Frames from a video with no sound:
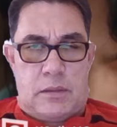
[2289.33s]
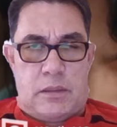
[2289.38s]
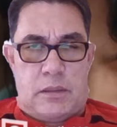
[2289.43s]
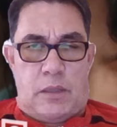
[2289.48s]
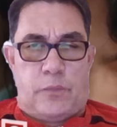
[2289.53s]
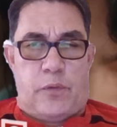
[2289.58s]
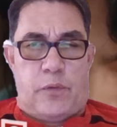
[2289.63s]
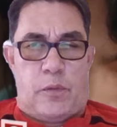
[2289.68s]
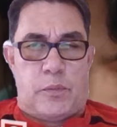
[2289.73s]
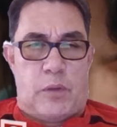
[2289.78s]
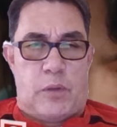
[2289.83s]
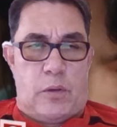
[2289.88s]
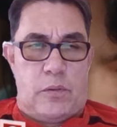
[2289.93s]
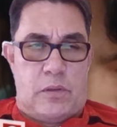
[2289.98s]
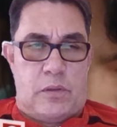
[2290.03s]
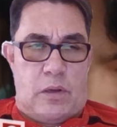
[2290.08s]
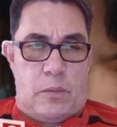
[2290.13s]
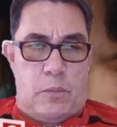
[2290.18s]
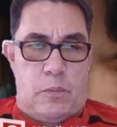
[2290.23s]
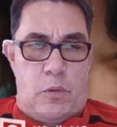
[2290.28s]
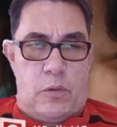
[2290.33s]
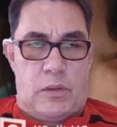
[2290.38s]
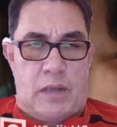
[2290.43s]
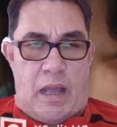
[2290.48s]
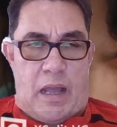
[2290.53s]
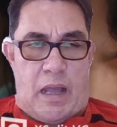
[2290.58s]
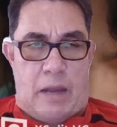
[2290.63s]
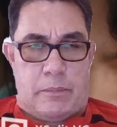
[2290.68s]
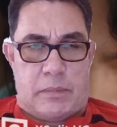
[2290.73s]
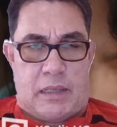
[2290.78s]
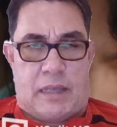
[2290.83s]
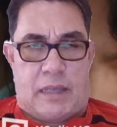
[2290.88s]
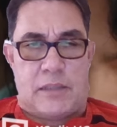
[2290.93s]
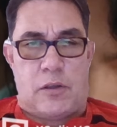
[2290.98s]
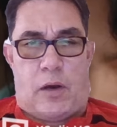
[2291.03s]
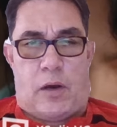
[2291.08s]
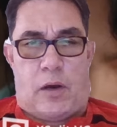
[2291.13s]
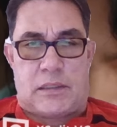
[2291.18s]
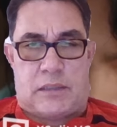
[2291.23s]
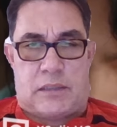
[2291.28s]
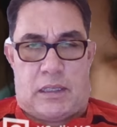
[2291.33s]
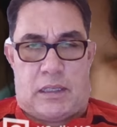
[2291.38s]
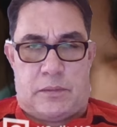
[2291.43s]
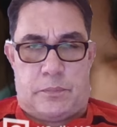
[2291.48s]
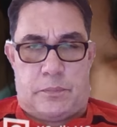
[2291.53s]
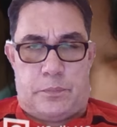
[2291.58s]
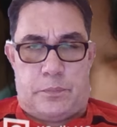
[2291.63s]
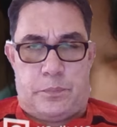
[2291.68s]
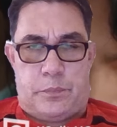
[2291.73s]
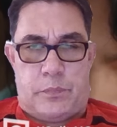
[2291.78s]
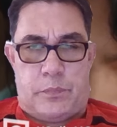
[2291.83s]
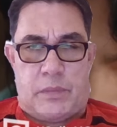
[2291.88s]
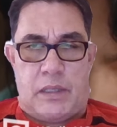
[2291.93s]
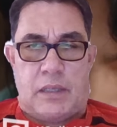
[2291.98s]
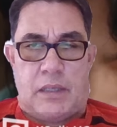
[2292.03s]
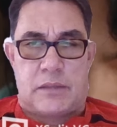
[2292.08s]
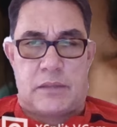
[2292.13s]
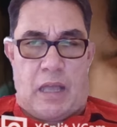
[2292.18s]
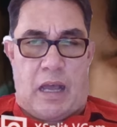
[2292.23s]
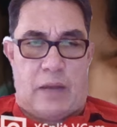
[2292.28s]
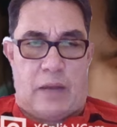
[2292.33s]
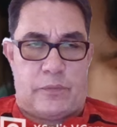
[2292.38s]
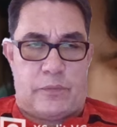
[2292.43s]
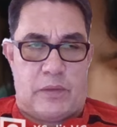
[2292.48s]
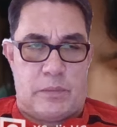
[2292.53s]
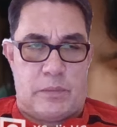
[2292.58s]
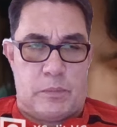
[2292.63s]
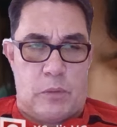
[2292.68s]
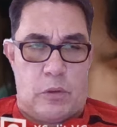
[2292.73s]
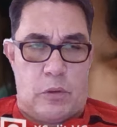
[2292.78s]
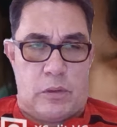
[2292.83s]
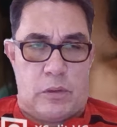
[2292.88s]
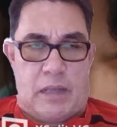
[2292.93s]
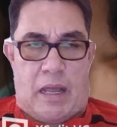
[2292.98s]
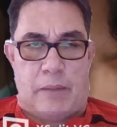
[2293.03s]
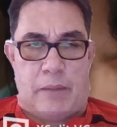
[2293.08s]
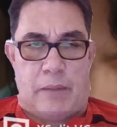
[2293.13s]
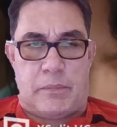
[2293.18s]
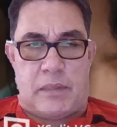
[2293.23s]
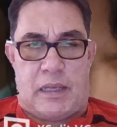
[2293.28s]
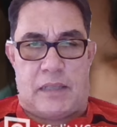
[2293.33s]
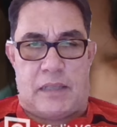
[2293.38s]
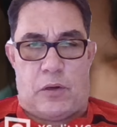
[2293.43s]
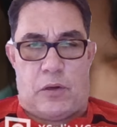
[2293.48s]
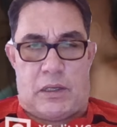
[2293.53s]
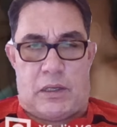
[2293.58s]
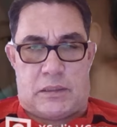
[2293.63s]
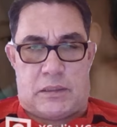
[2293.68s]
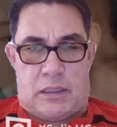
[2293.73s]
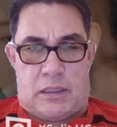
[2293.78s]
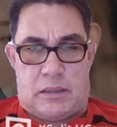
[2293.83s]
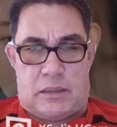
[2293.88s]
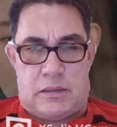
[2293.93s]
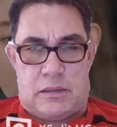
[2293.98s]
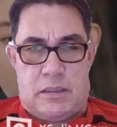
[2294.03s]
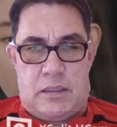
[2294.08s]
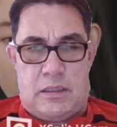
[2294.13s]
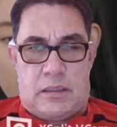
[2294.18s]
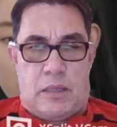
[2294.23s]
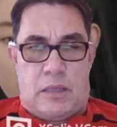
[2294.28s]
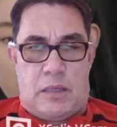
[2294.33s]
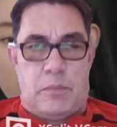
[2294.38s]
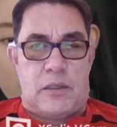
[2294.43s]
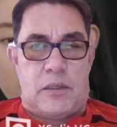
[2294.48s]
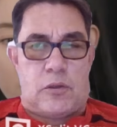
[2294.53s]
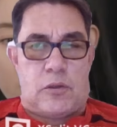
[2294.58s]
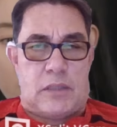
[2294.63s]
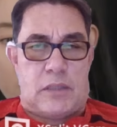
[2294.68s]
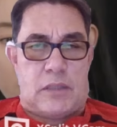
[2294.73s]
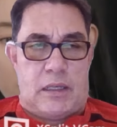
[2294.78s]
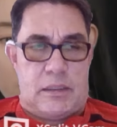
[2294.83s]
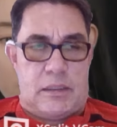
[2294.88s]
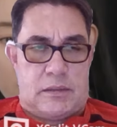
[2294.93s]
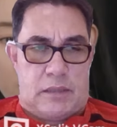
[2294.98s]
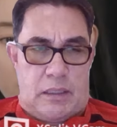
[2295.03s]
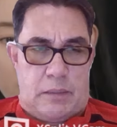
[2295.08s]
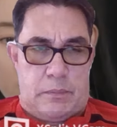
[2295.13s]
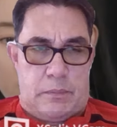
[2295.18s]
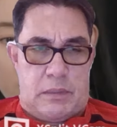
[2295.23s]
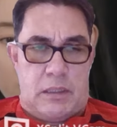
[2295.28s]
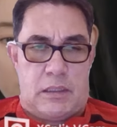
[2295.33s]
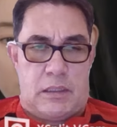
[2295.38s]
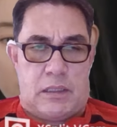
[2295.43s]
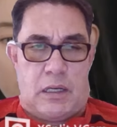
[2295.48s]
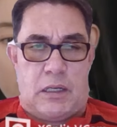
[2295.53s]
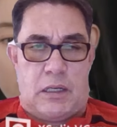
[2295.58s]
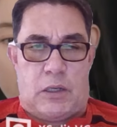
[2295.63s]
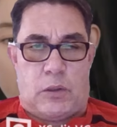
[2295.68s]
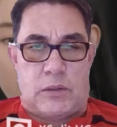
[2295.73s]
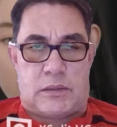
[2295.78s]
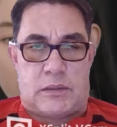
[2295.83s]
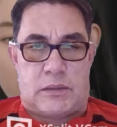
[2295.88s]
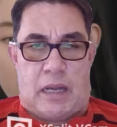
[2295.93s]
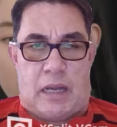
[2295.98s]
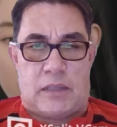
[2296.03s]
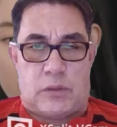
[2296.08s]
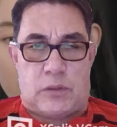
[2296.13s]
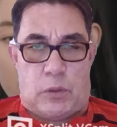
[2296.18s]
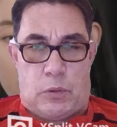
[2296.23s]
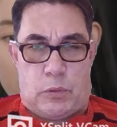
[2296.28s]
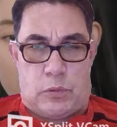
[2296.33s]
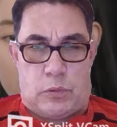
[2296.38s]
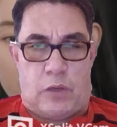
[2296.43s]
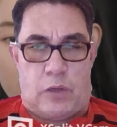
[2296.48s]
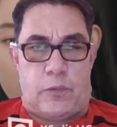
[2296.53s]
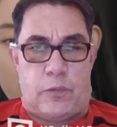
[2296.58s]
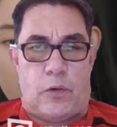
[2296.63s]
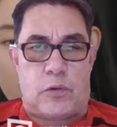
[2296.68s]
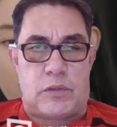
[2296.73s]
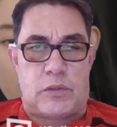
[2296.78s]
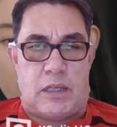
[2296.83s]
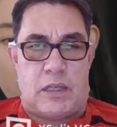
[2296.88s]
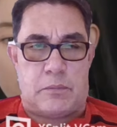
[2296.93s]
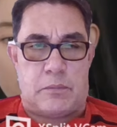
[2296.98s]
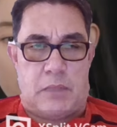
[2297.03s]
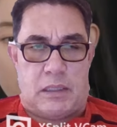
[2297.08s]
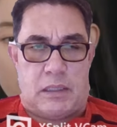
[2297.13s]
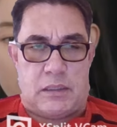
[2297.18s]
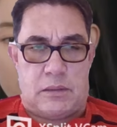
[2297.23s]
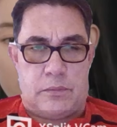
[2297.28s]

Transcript: Tin Phong Vũ không muốn làm kẻ đoạt tình, nhưng ta phải buộc làm kẻ đoạt tình thì mới có thể tìm được cơ hội trả thù cho phụ thân mình.